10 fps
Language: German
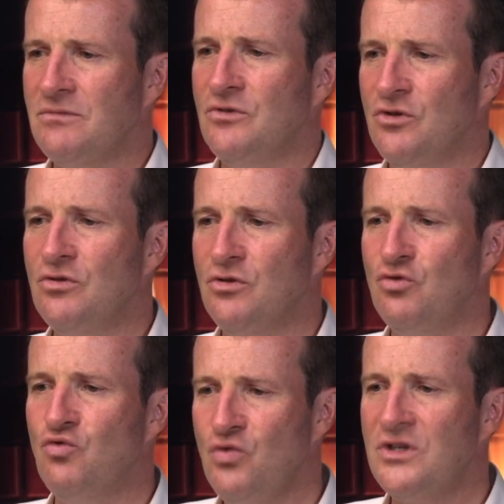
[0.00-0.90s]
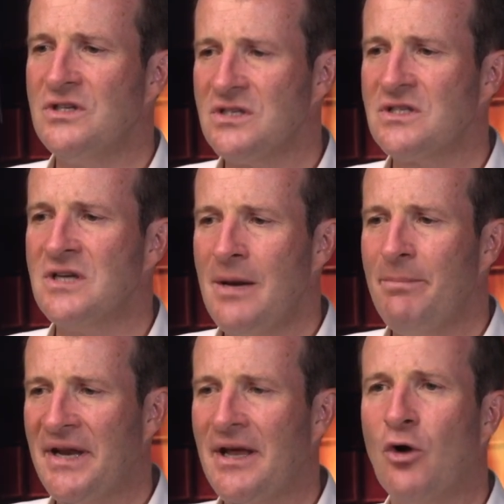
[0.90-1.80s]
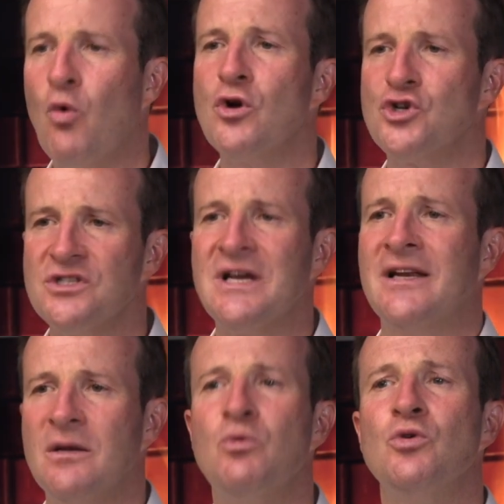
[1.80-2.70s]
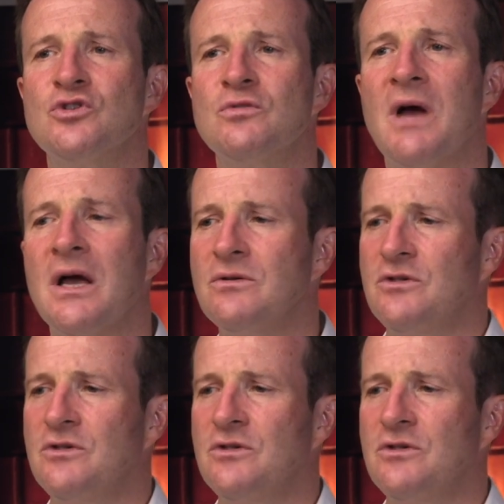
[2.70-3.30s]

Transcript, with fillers: ein, ein gutes pädagogisches Angebot zu machen.